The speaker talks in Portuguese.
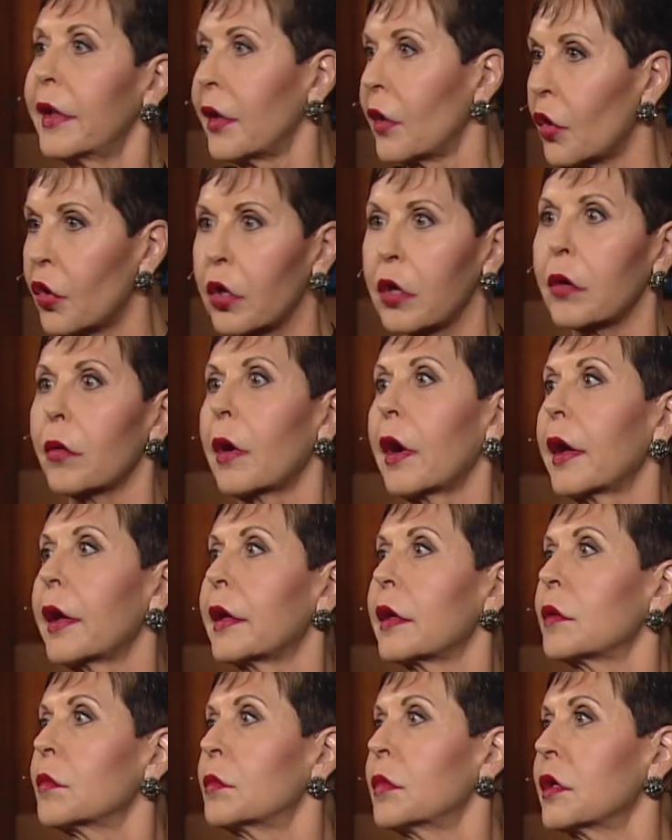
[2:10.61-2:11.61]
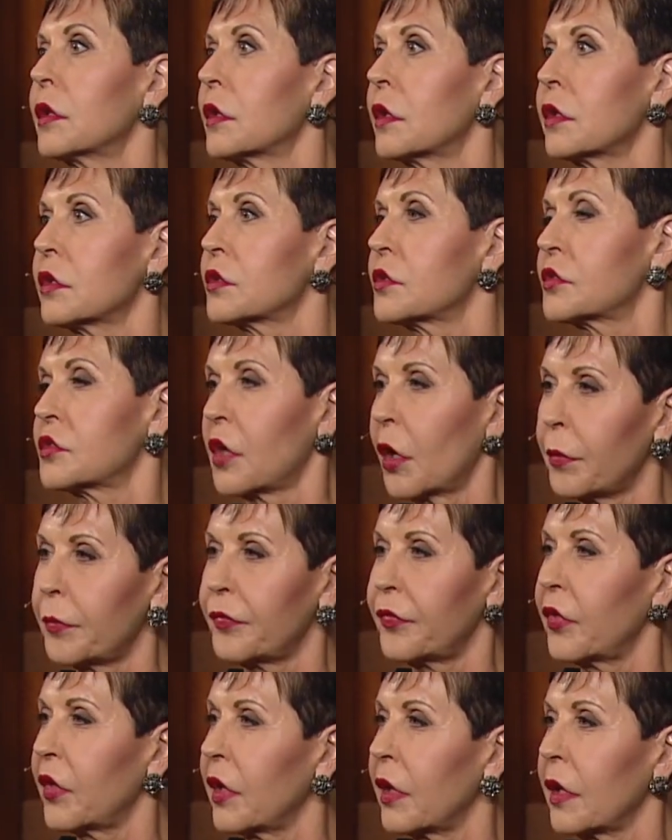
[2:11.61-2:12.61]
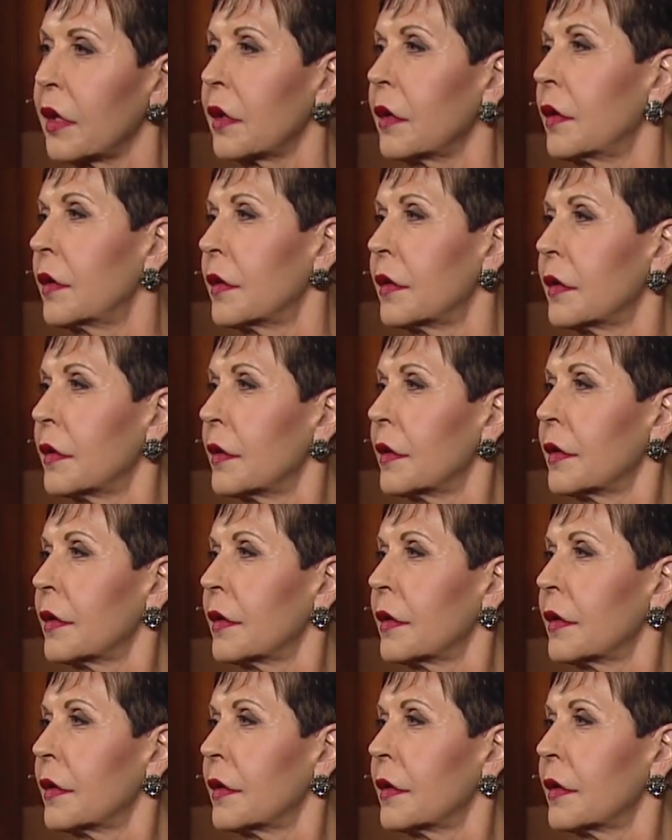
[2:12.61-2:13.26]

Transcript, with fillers: mas tem alguma coisa que.